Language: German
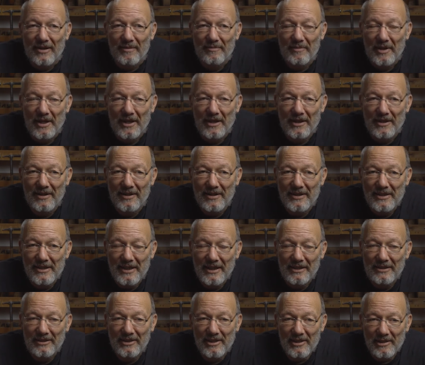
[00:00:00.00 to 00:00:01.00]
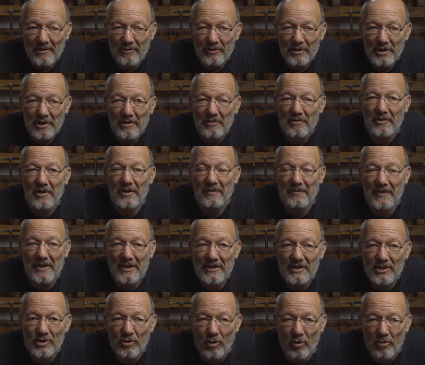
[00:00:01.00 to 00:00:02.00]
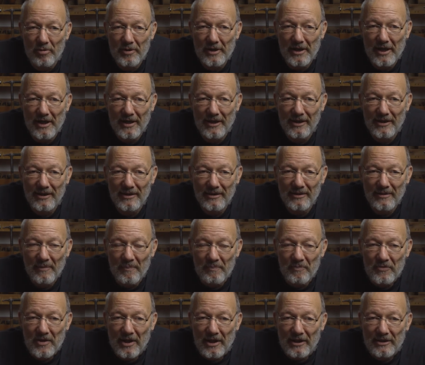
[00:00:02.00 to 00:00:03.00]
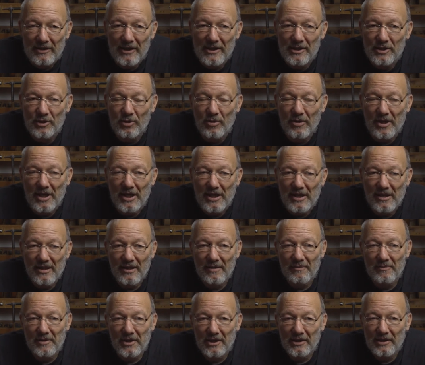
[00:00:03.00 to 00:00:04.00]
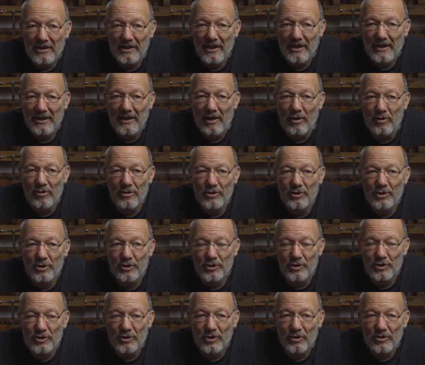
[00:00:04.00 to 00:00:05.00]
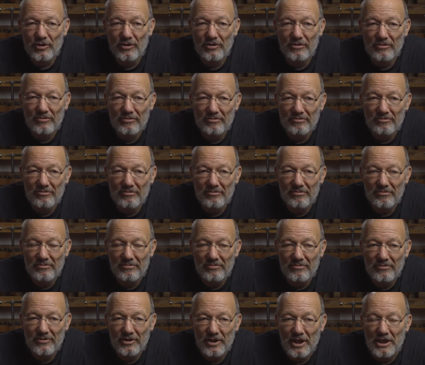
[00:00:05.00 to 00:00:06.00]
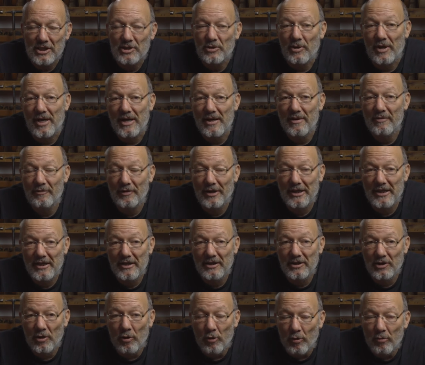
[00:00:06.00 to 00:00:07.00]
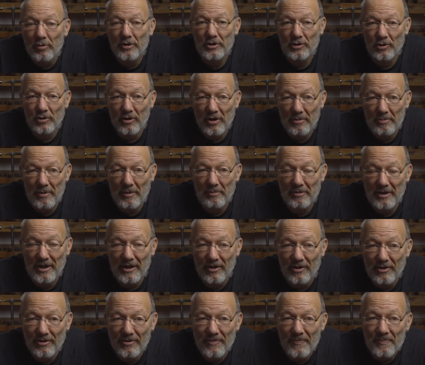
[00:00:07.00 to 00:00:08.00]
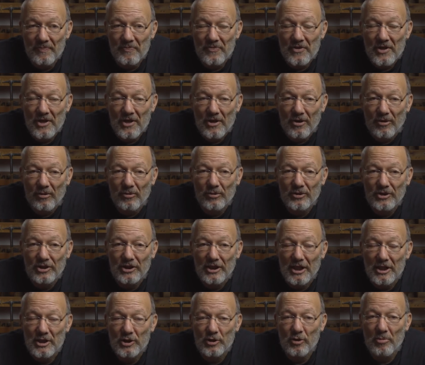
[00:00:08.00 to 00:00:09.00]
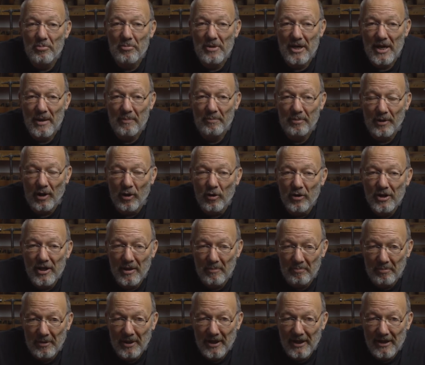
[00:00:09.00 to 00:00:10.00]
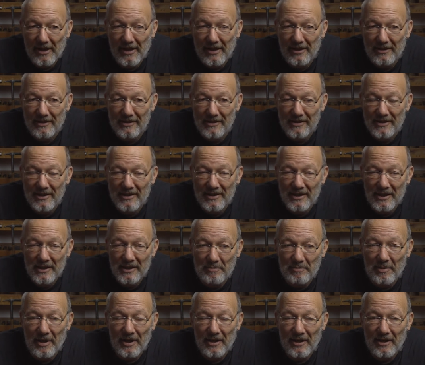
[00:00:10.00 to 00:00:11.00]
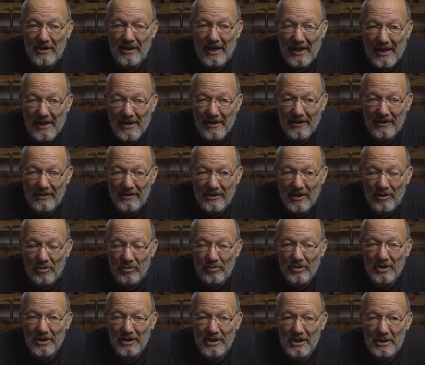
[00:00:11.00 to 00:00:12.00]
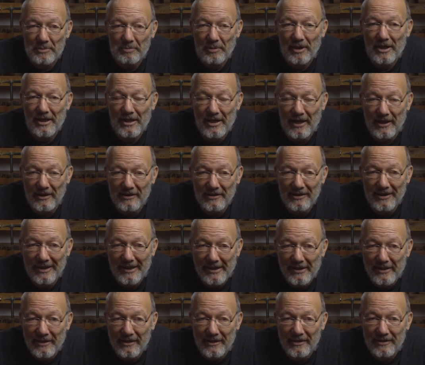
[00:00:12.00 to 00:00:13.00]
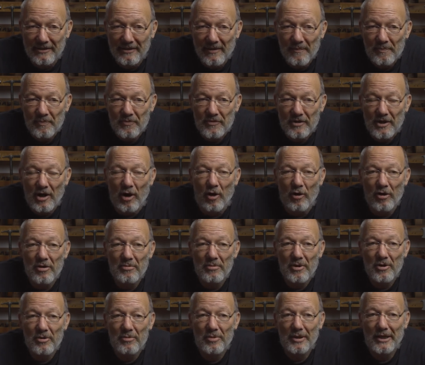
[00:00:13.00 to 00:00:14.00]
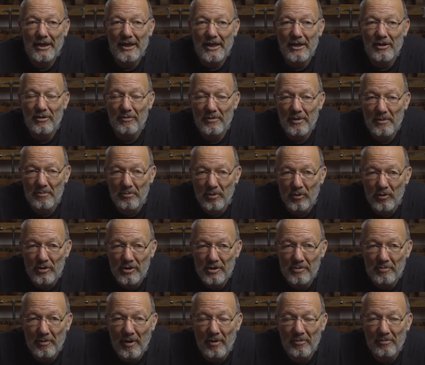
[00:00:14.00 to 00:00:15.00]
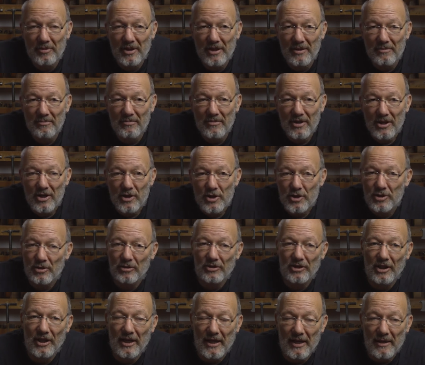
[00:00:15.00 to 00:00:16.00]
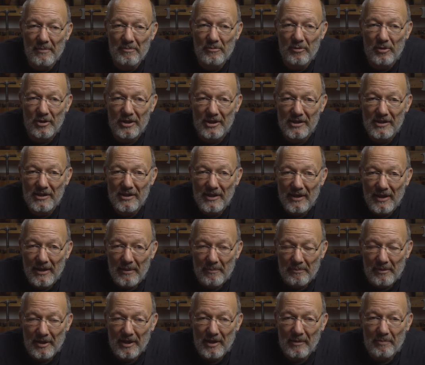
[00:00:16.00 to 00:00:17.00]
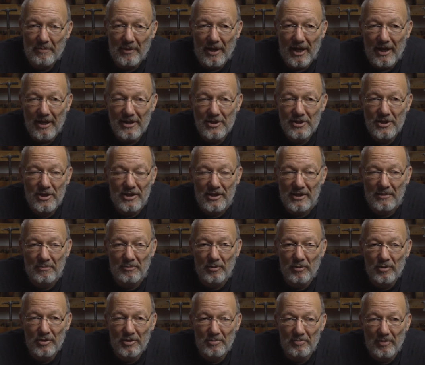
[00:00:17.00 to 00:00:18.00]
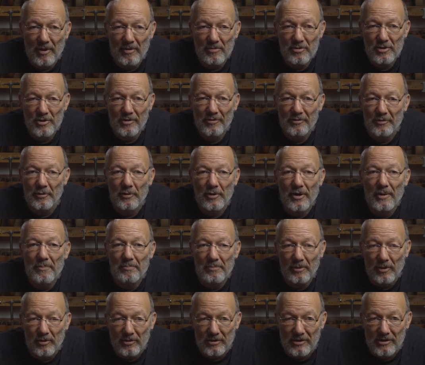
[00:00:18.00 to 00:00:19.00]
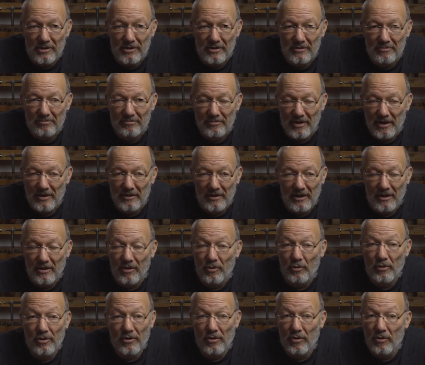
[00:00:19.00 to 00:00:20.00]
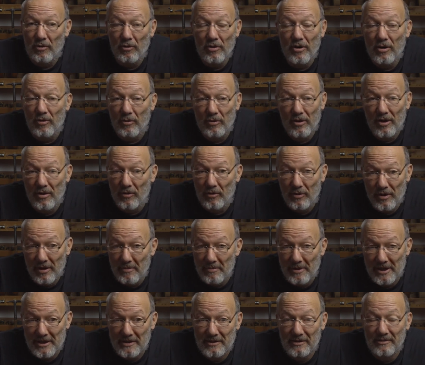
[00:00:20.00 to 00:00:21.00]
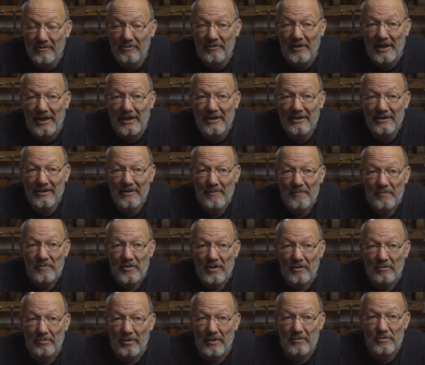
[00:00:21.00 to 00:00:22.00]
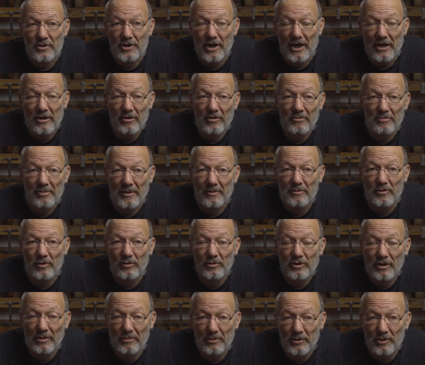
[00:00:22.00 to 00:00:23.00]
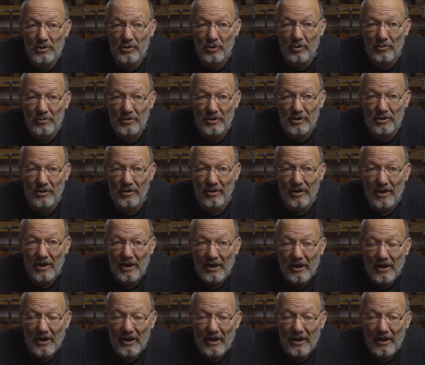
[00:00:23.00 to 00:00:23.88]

Weil je tiefer die Frequenzen obigängen, desto eher wird der Klang sozusagen, desto eher verliert die Obertöne beim Klang und desto mehr braucht ja Brillanz. Das bei einer Geigen, die ohne das brillant klingt, kann ich mir überlegen, ob ich einen Buchsbaum nehme, statt einen Ebenholz. Bei einer Bratschen ist ein Buchsbaum Chauffeur am Platz. In den aller, aller, allermeisten Fällen. Und beim Cello und beim Kontrabass sowieso.